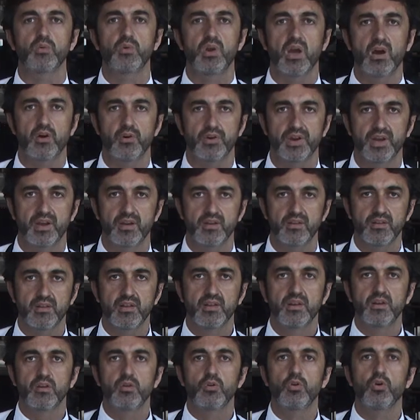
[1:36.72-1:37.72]
una hora.
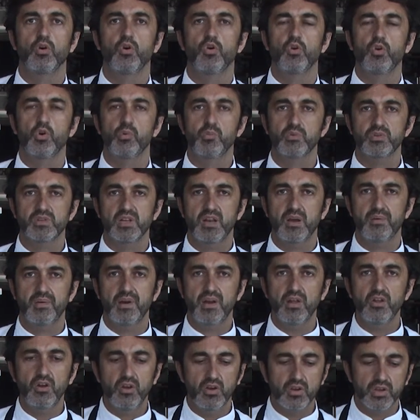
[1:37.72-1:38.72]
Luego lo hemos
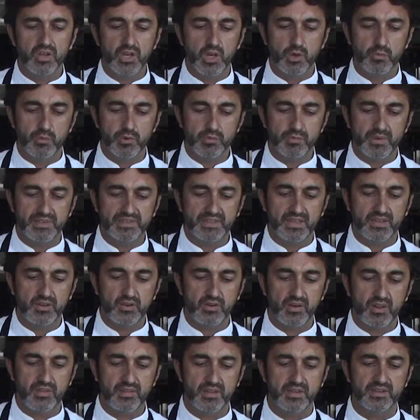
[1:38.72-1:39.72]
lavado y lo hemos
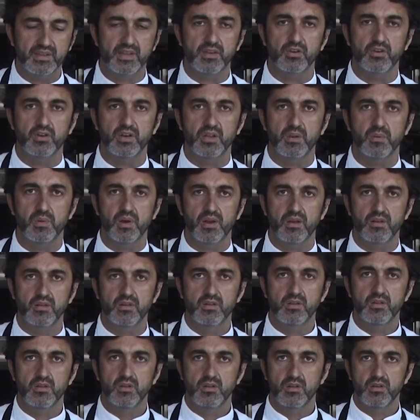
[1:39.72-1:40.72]
mantenido en aceite de oliva.
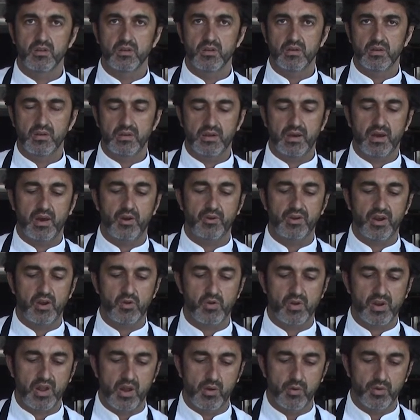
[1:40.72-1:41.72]
Ahora
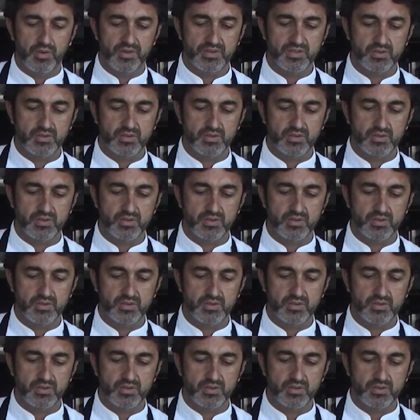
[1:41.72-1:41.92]
lo acabo de